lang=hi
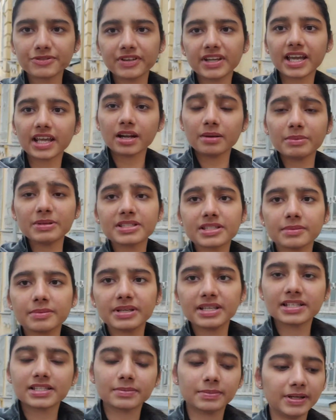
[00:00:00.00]
वगैरह भी सभी
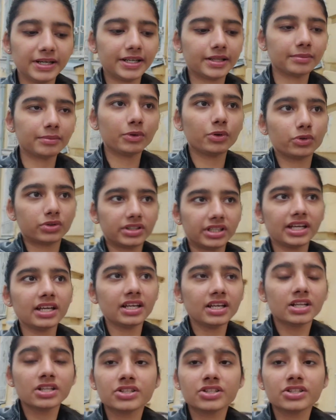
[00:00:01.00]
इसी बिल्डिंग में होते हैं